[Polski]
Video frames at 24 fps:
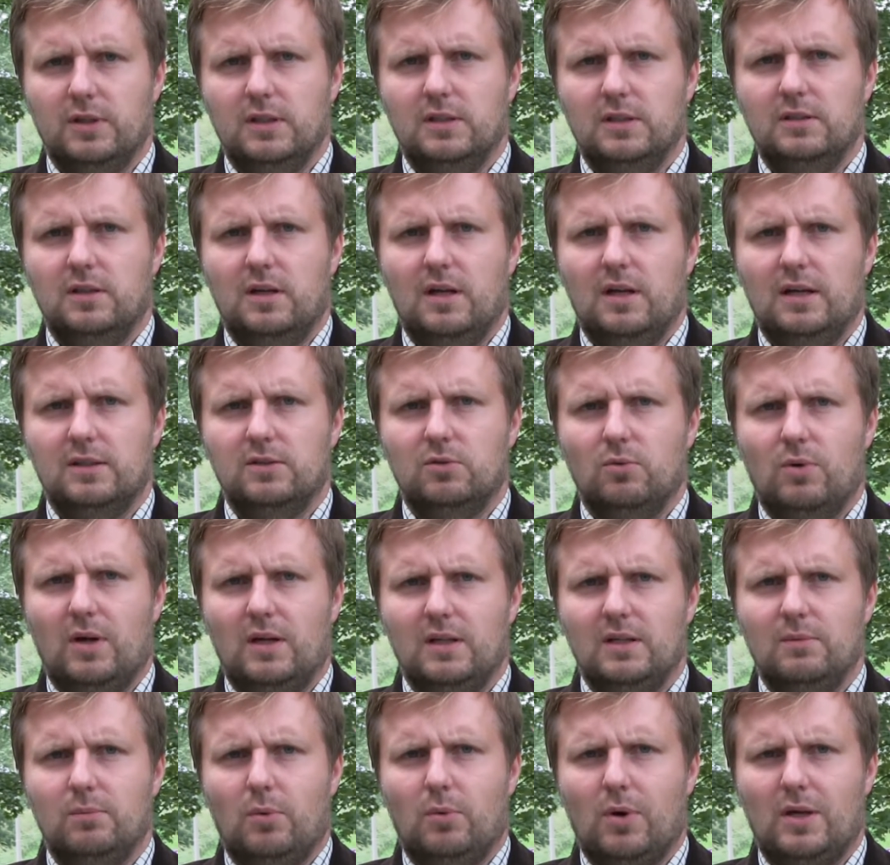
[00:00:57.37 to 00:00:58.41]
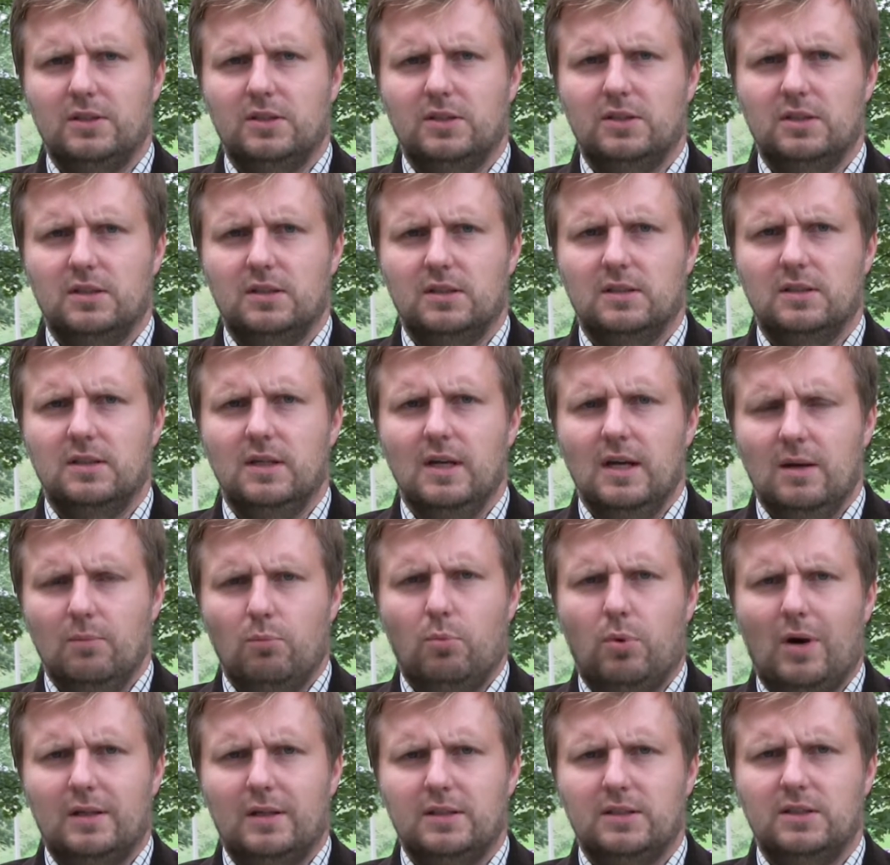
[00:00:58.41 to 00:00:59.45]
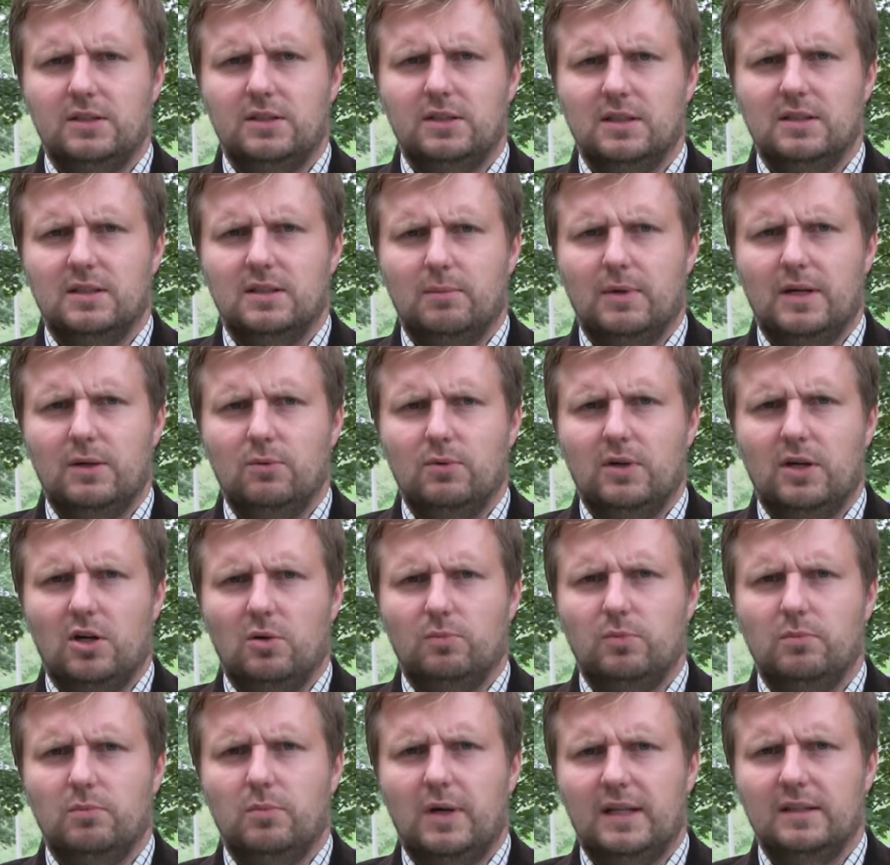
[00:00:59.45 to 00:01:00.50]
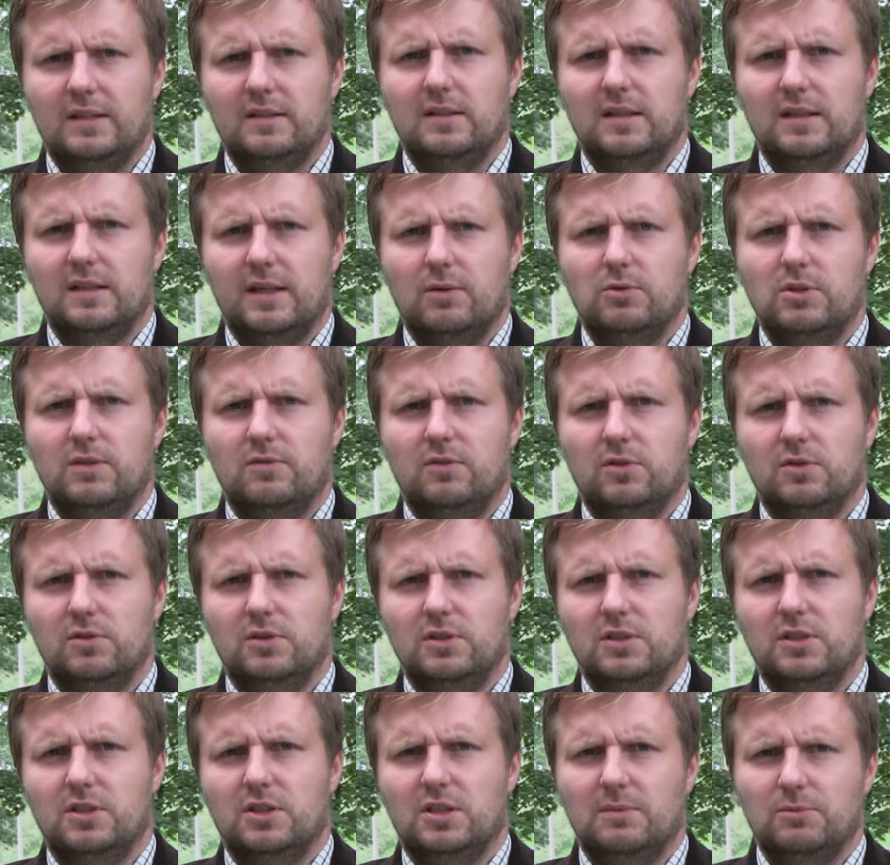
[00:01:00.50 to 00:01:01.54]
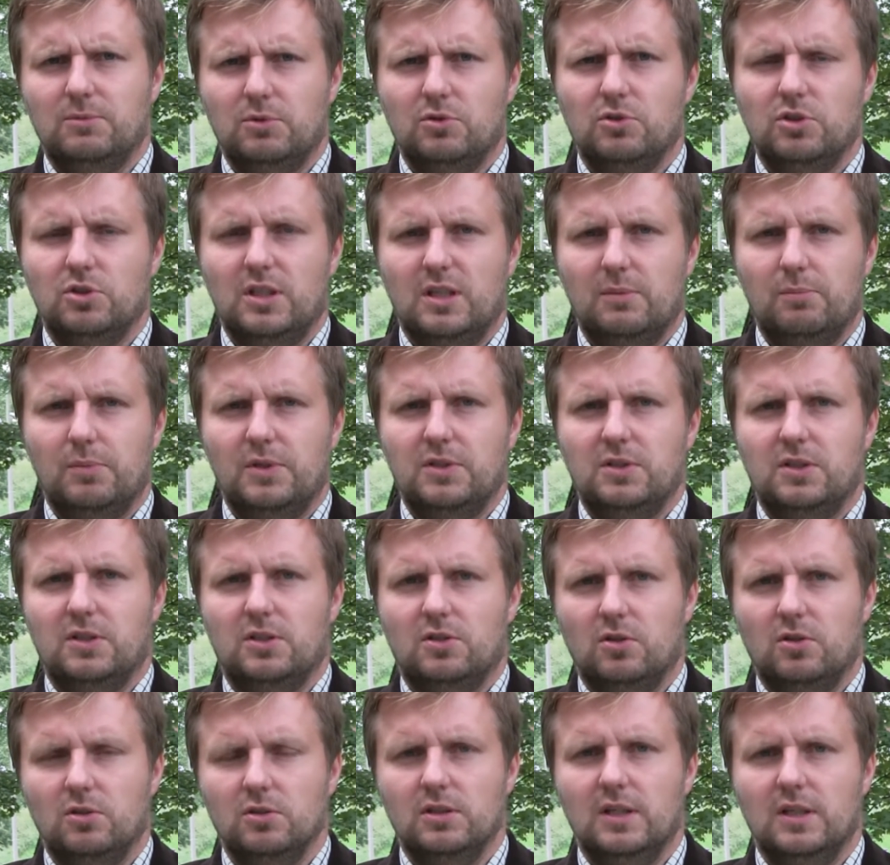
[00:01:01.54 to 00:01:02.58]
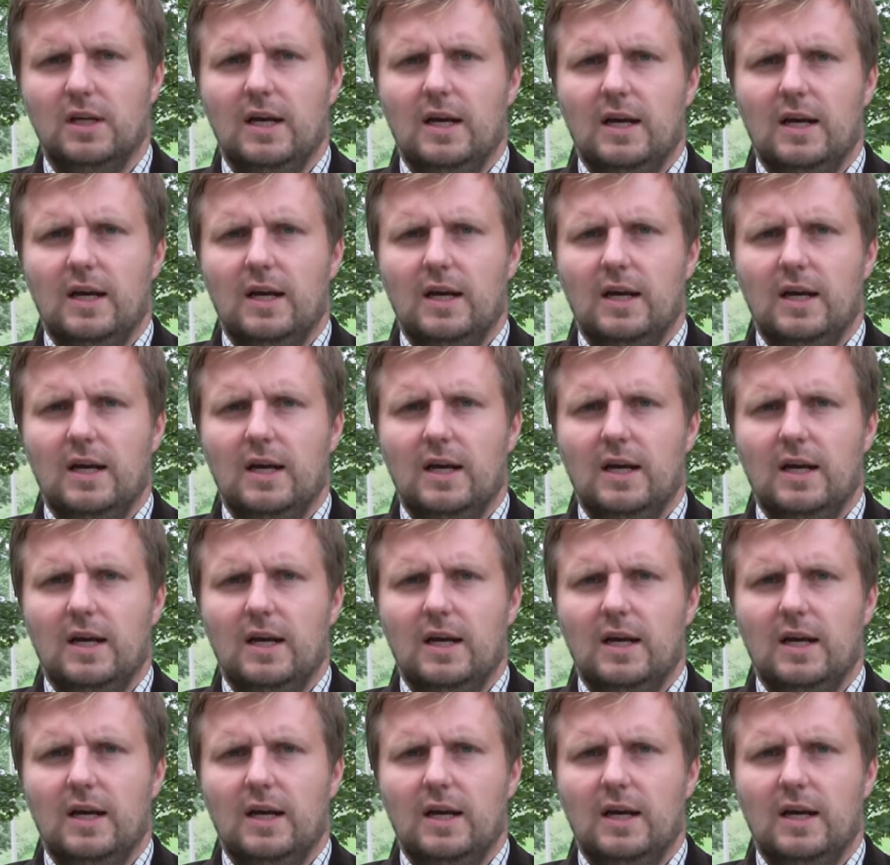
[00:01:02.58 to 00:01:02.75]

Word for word: E, tyle aktualnie płaci się, płaci się za baryłkę ropy Brent na giełdzie w Londynie 74,50